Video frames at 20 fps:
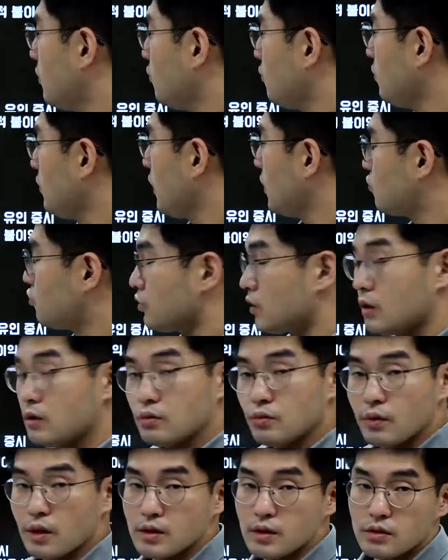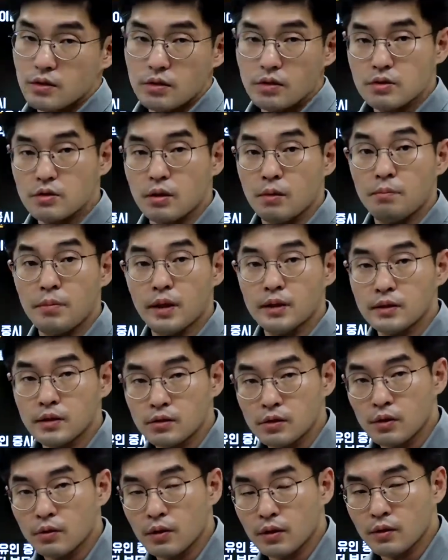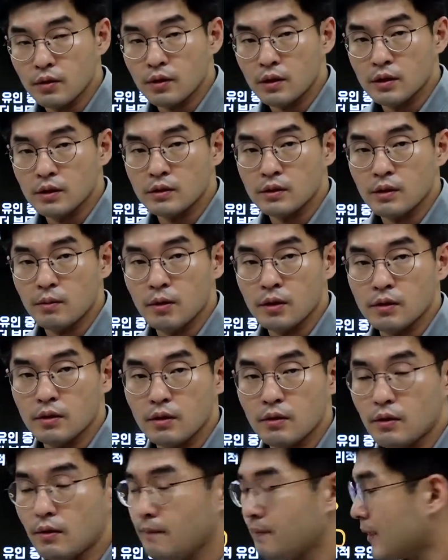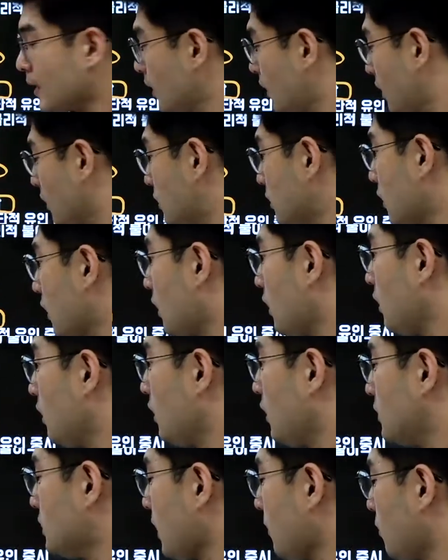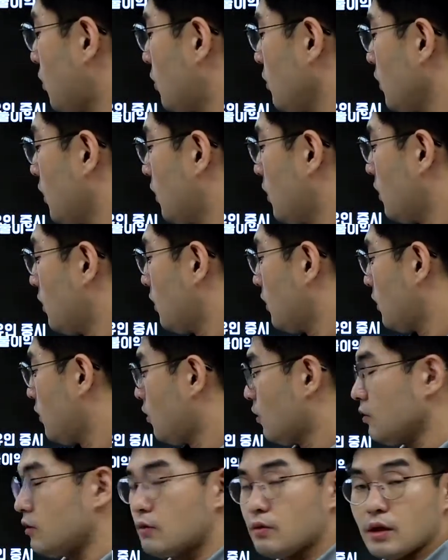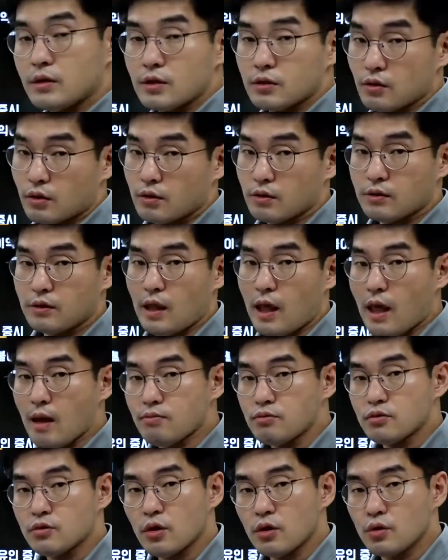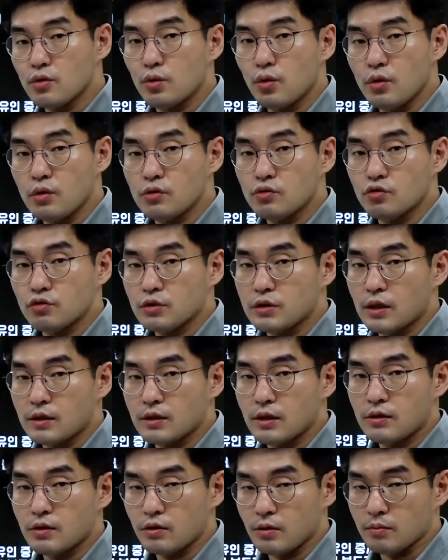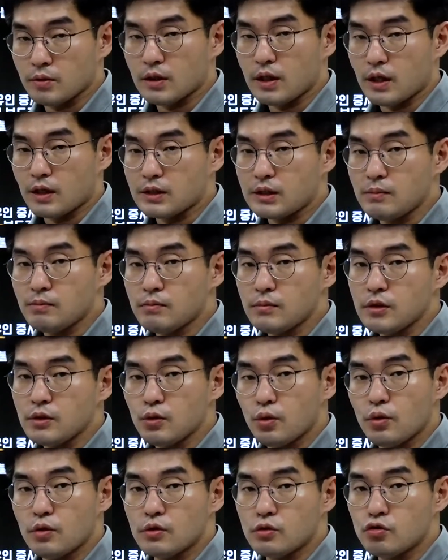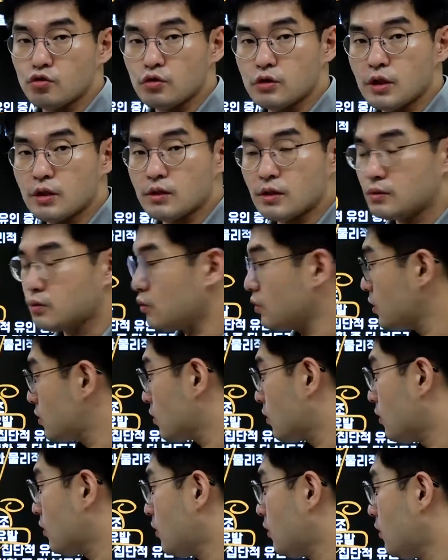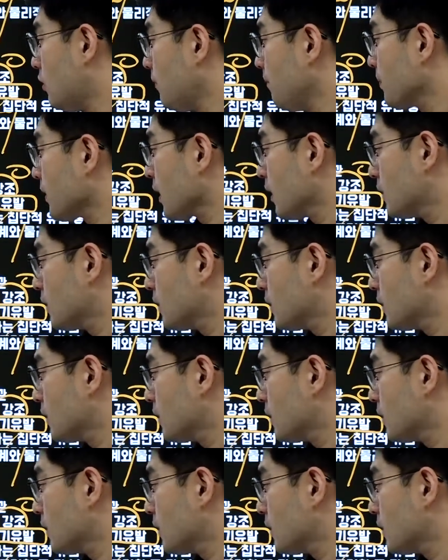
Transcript: 위에 두 개는 외재적이죠. 폐쇄적인 환경관이 때문에 그래요. 근데 3번 이건 내재적, 내부적인 요인을 중시한다는 겁니다. 심리 요인을 중시한다는 소리죠.